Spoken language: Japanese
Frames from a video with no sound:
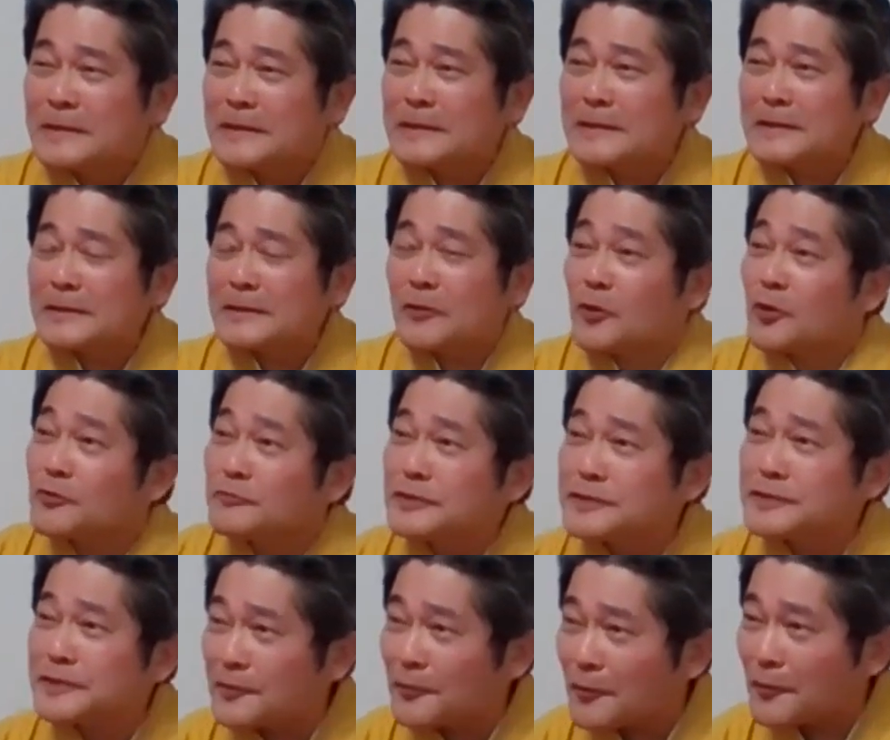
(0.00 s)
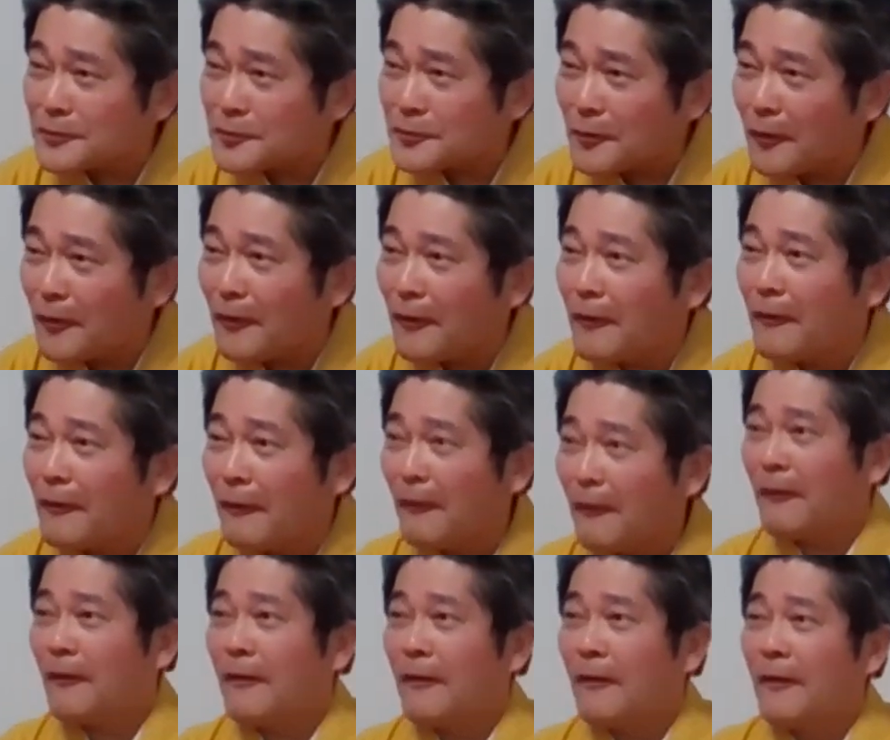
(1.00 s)
えー、この店のこと
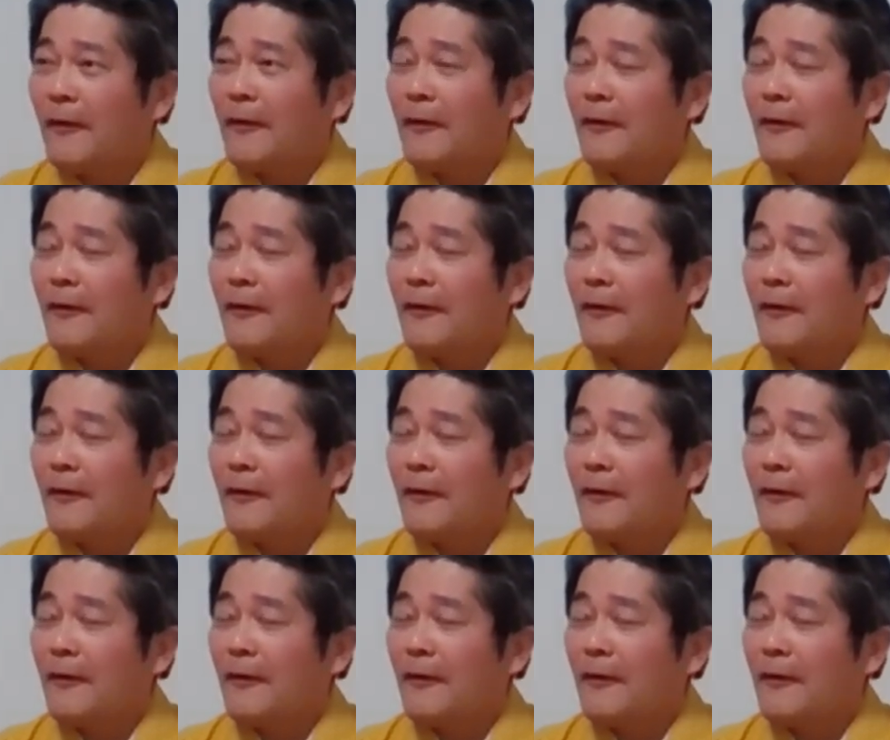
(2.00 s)
を、